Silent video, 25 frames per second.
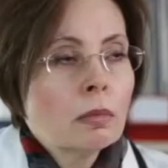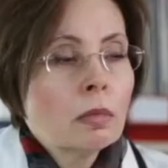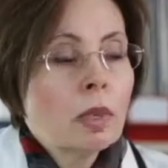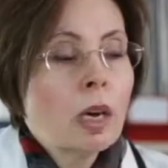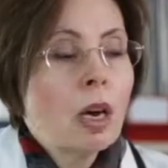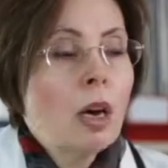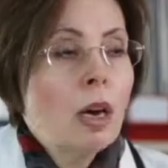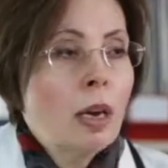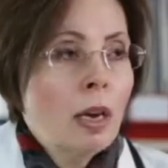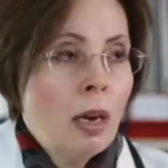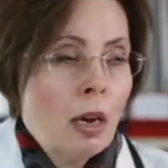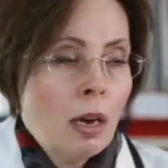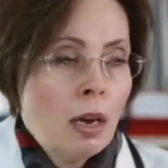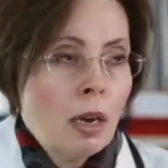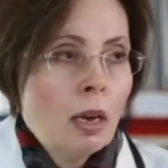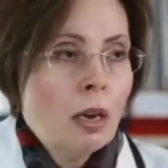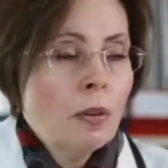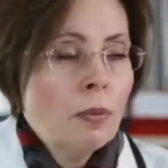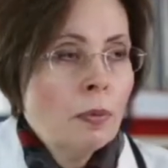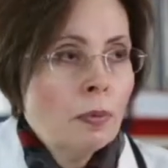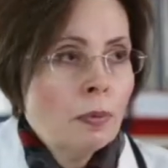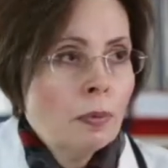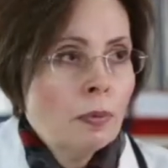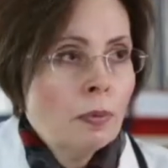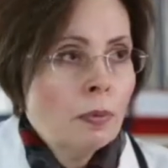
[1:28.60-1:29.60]
Hala
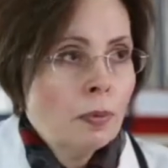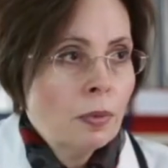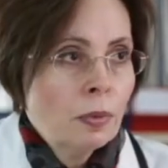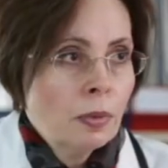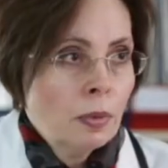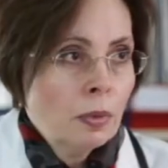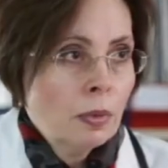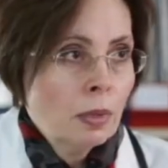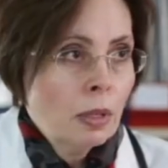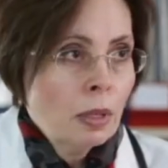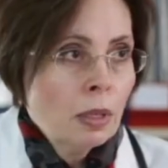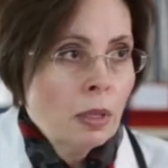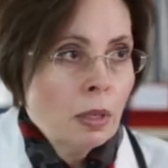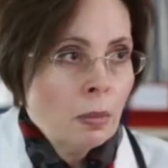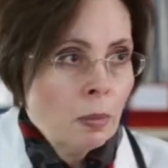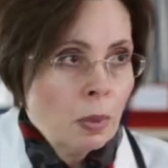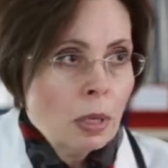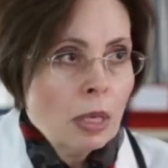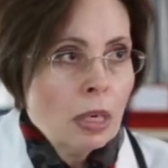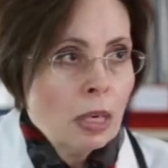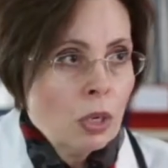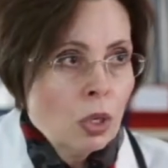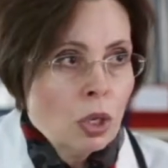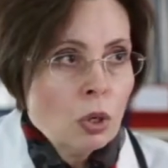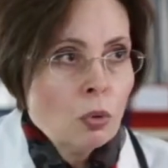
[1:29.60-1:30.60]
haf da
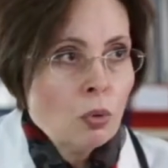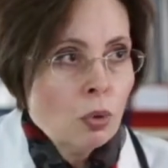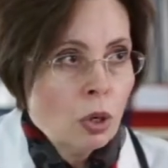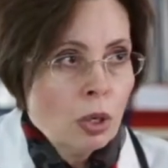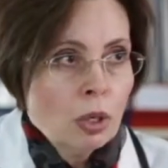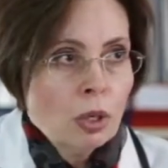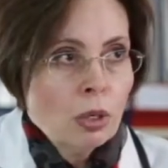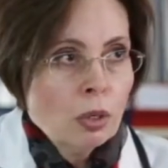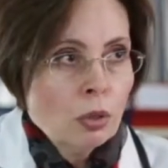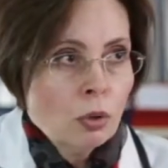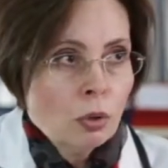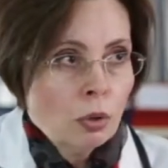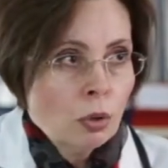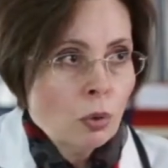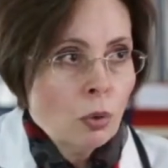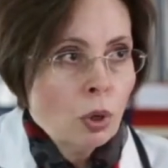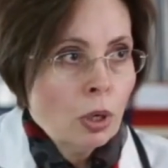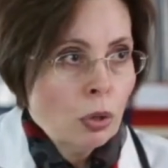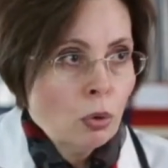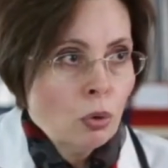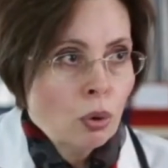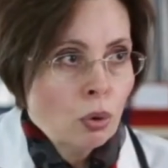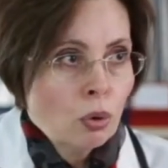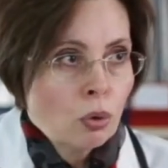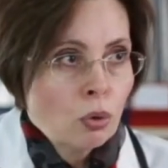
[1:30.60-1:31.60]
bir gece uyana,
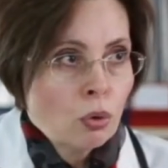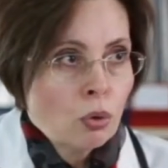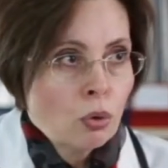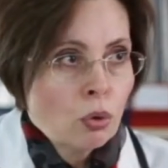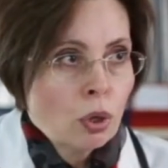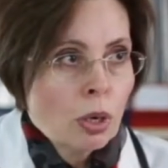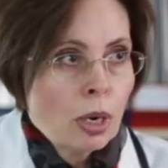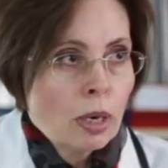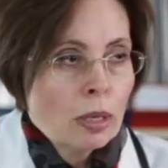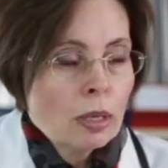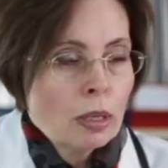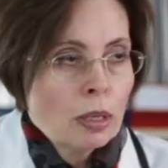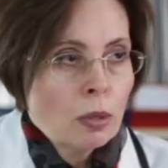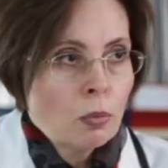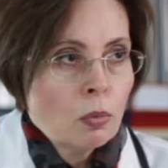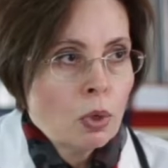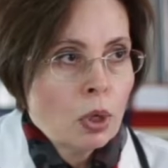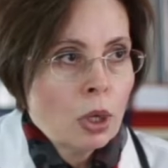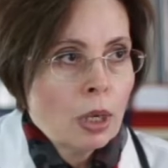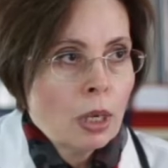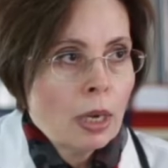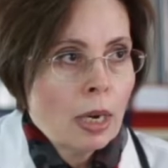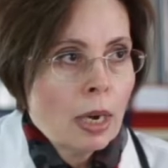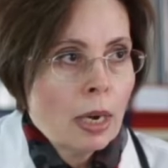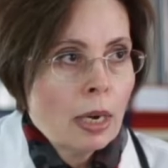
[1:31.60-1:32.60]
uyanıyorsunuz evet. astım
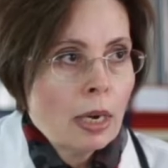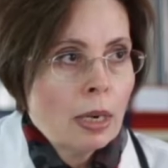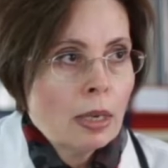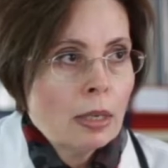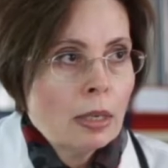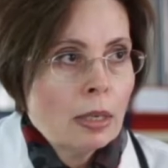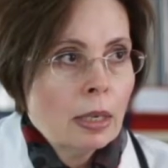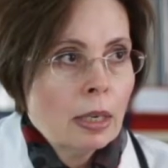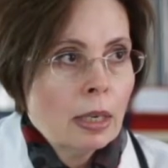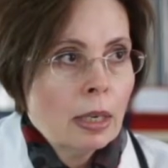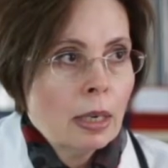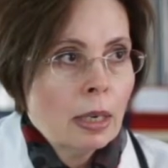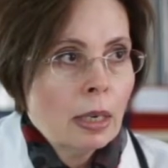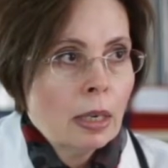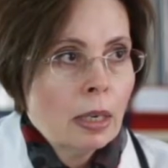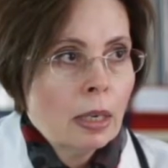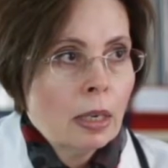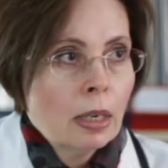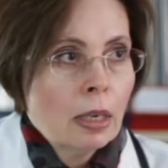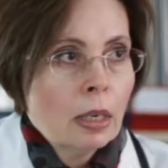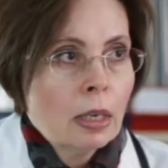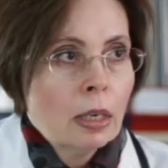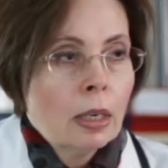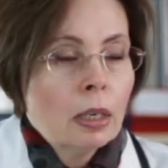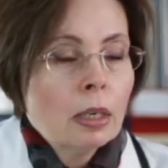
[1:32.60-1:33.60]
evet. şikayetiyle.
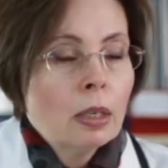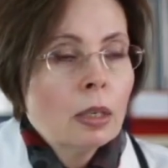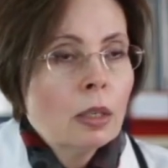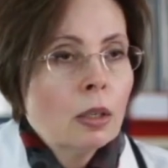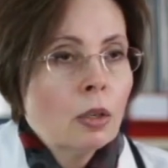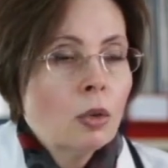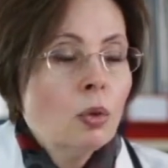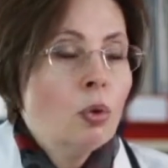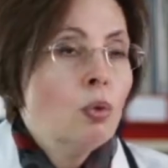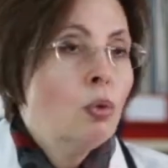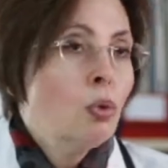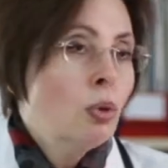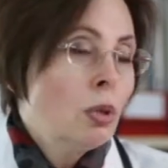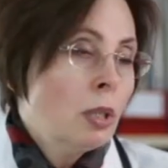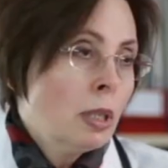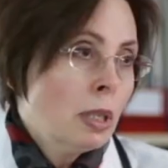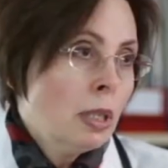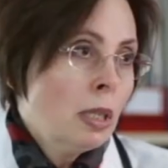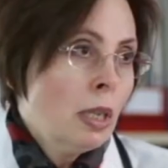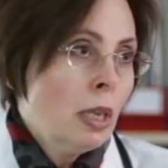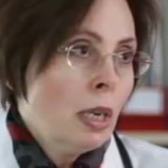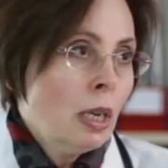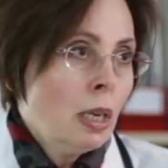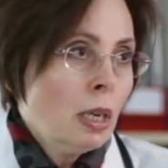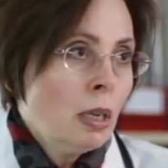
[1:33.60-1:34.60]
Evet.
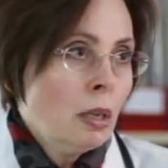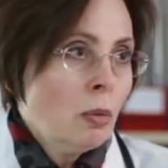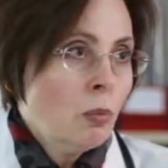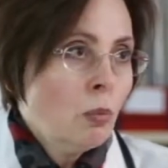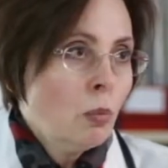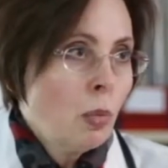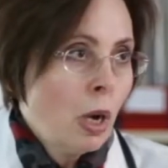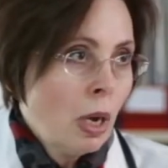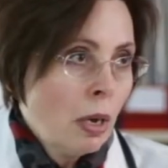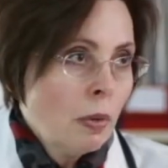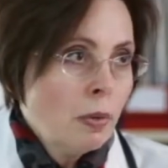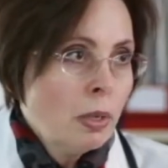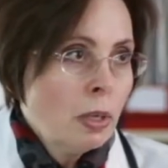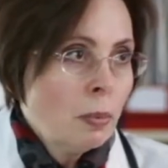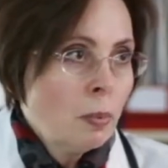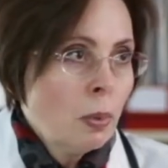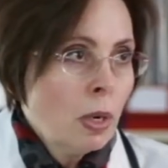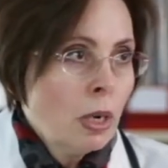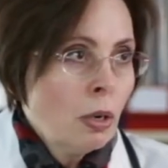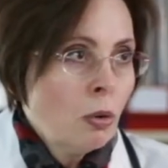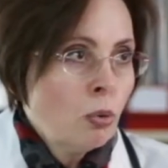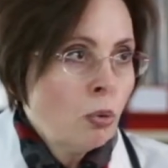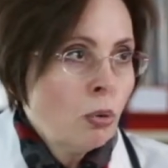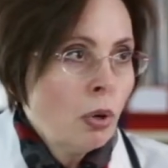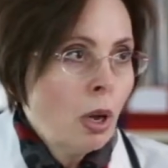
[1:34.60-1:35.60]
Gündüz de mavi
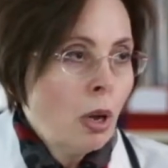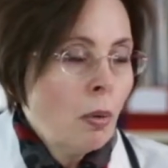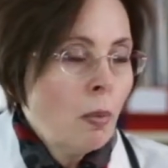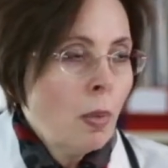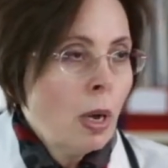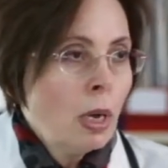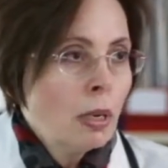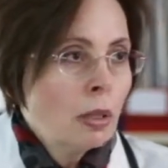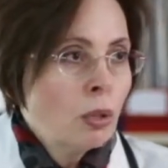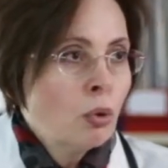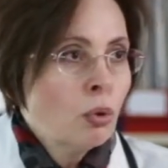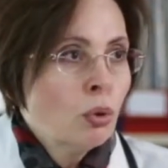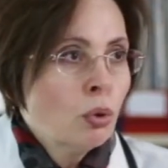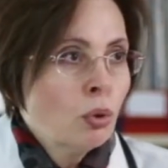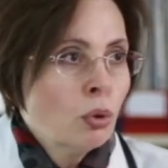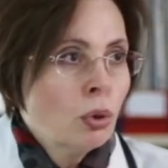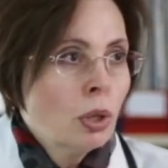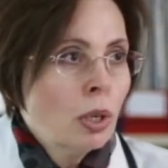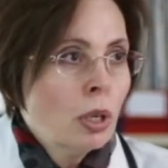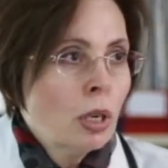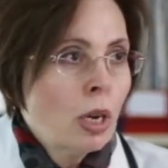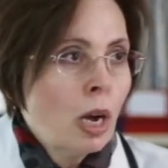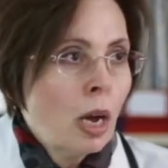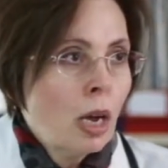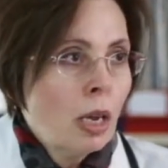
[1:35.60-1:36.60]
spreyi kullanmak
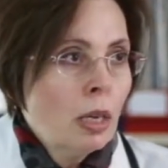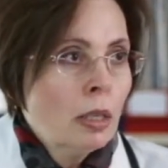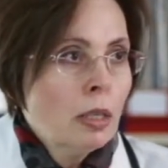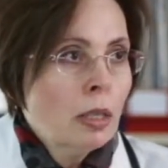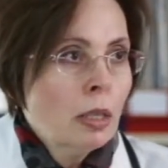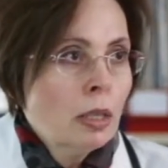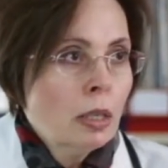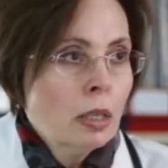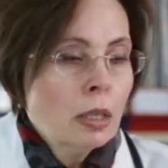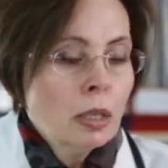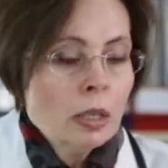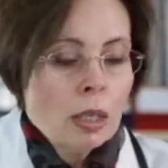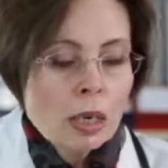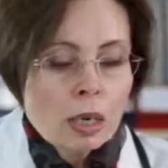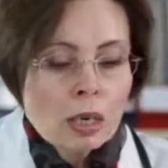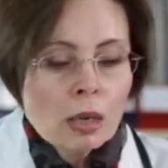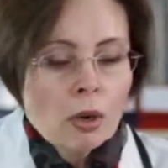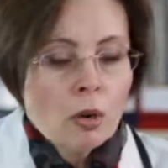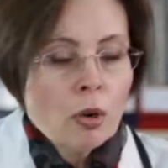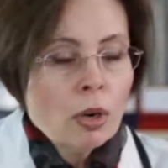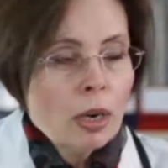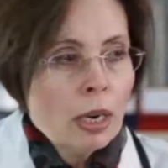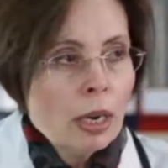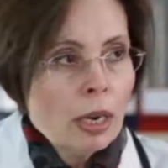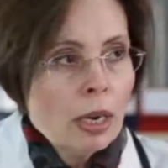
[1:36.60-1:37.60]
zorunda kaldığınızda
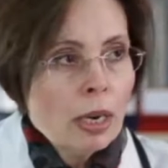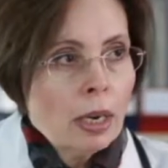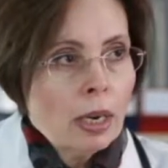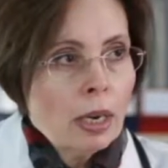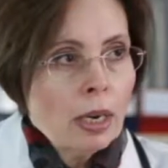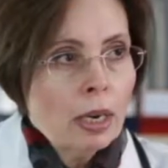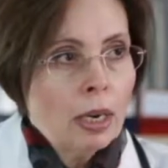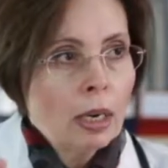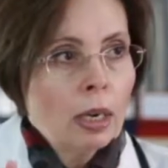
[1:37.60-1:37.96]
göre zaman.